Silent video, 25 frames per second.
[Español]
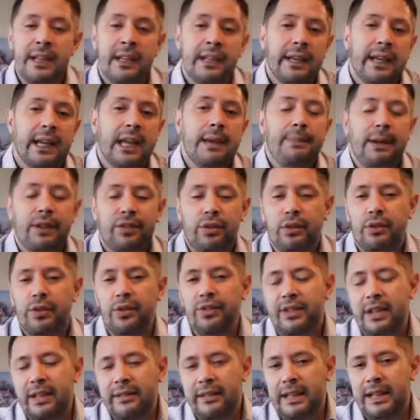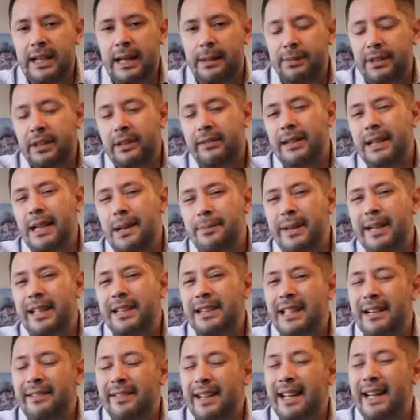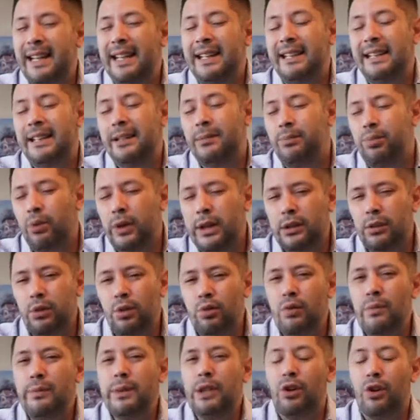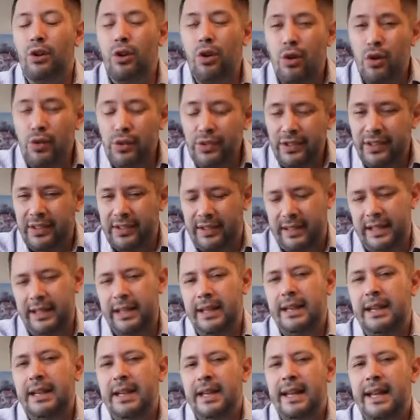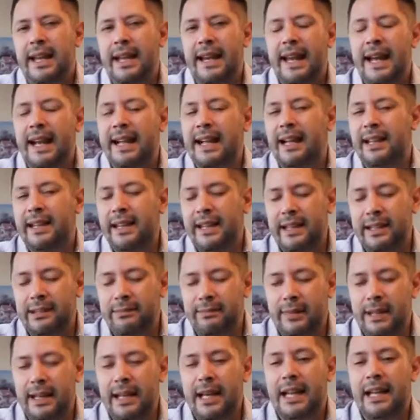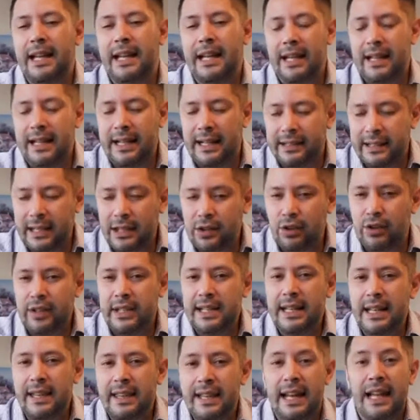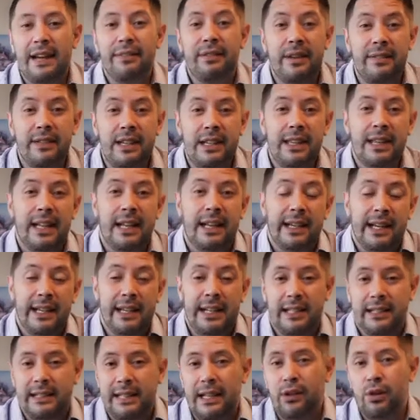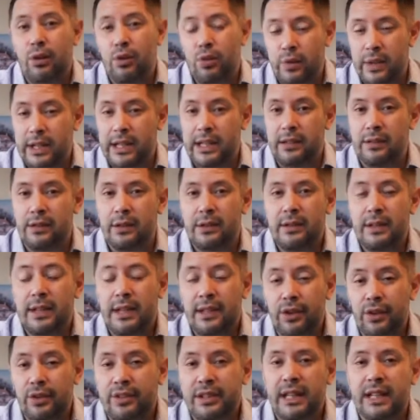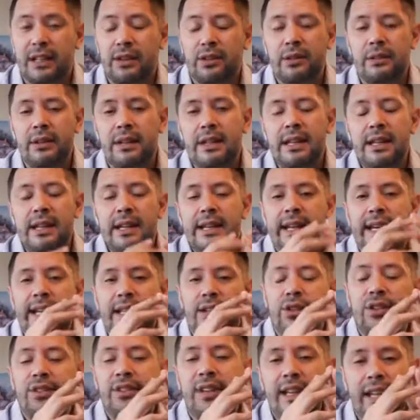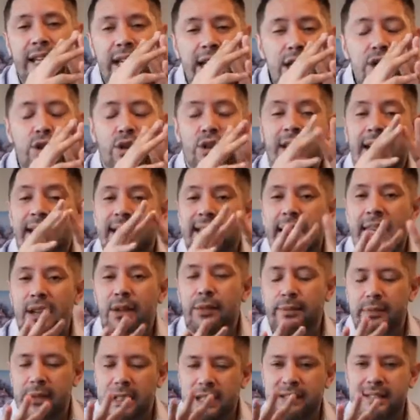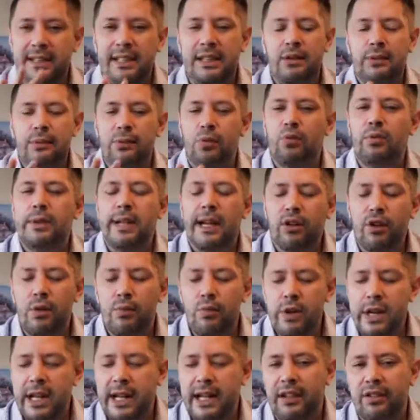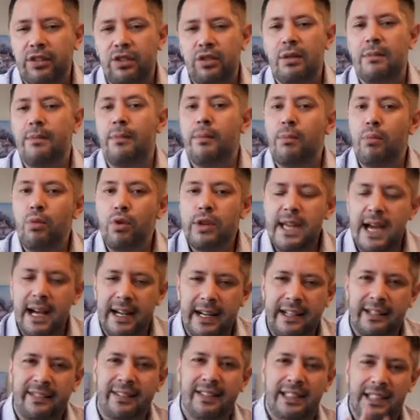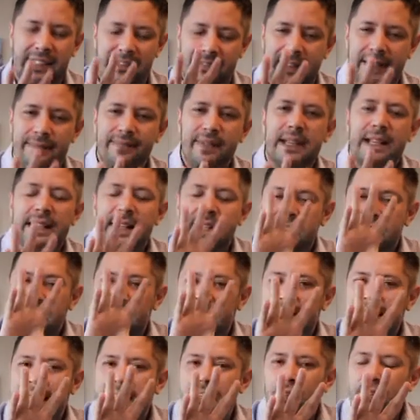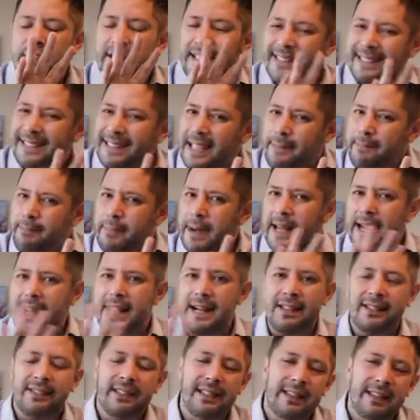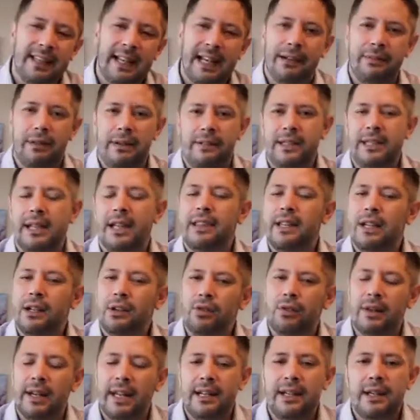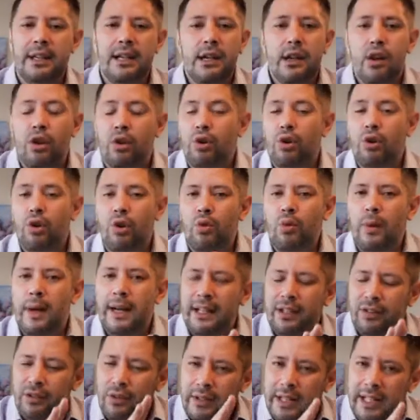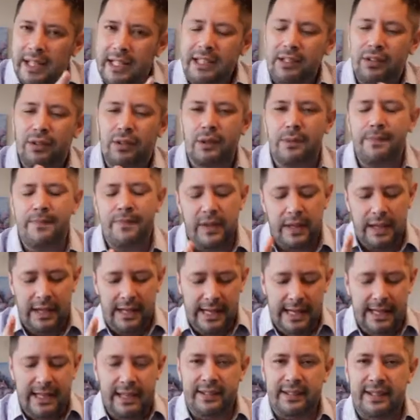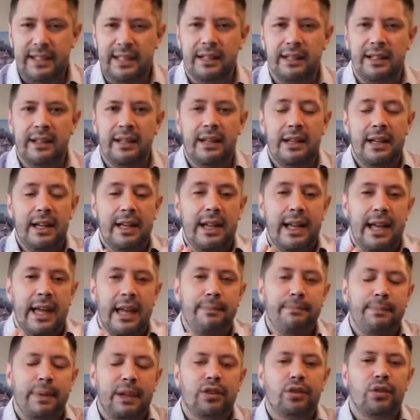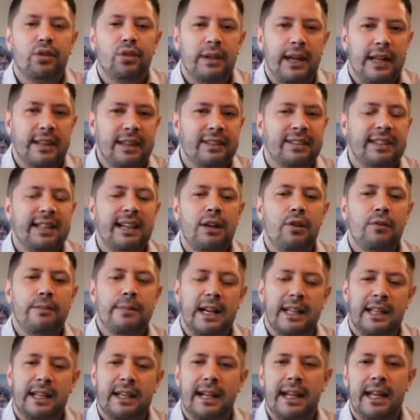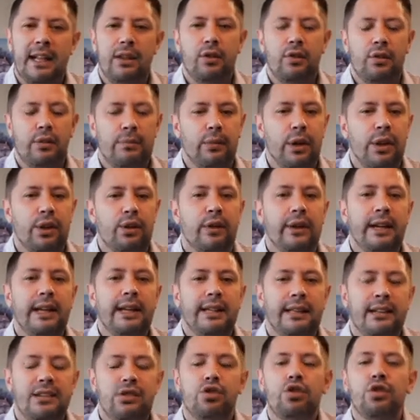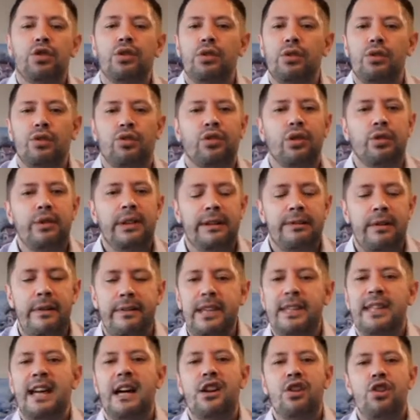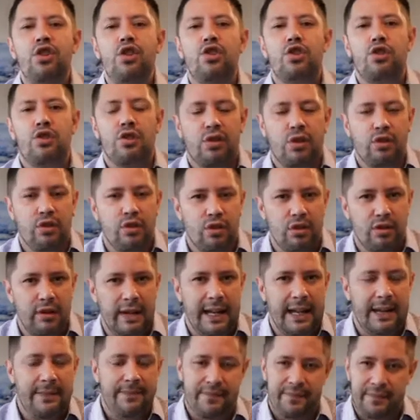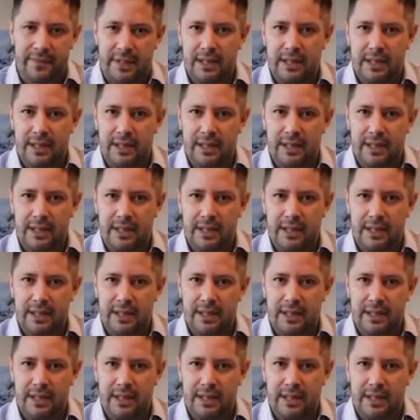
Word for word: ¿Qué pasó con Seven up Seven up estaba en el puesto número 11 en las, en las categorías de las bebidas en Estados Unidos, ¿no es cierto? Entonces ellos trataron, hicieron una comunicación muy agresiva, tratando de separarse de las bebidas de cola, con lo cual eso les hizo, es decir, empezó a decirle a un mercado, bueno, yo soy una bebida no cola,